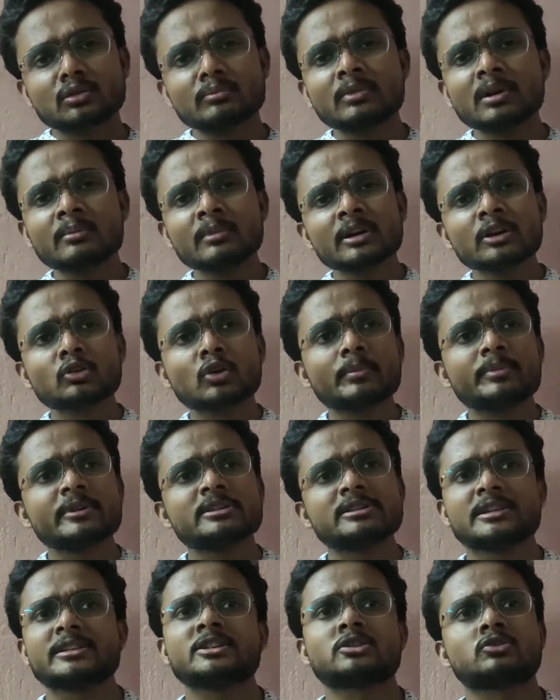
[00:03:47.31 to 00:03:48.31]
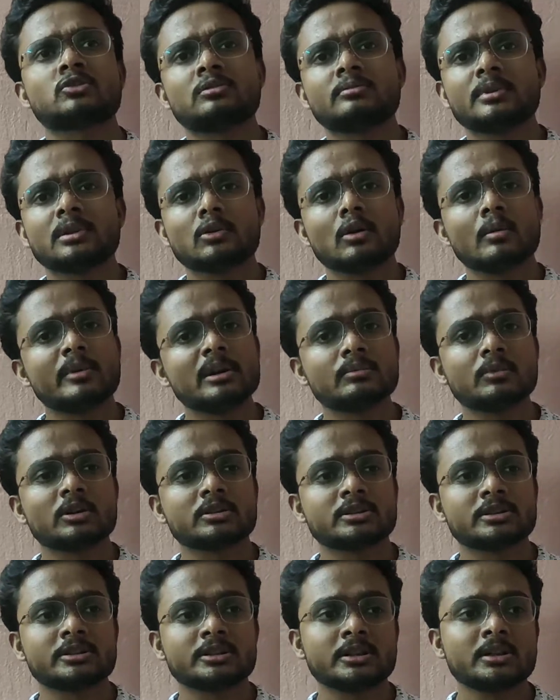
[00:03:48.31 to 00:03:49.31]
তোমরা আমাকে টপিক সাজেস্ট করবে কমেন্ট
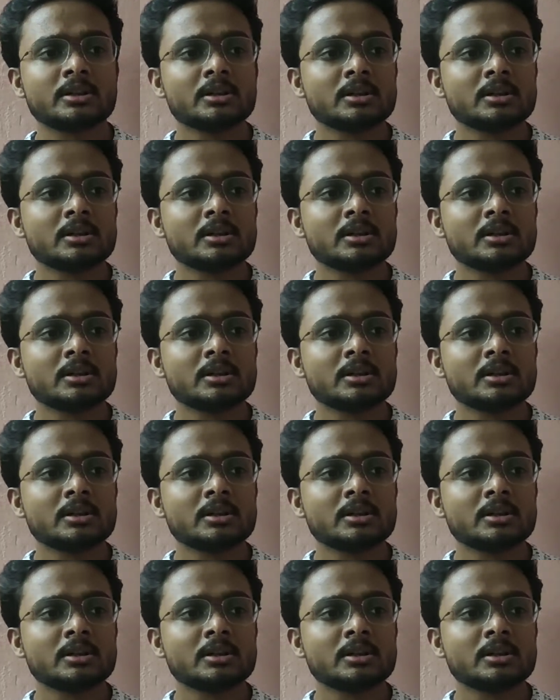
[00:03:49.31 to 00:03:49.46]
বক্সে যে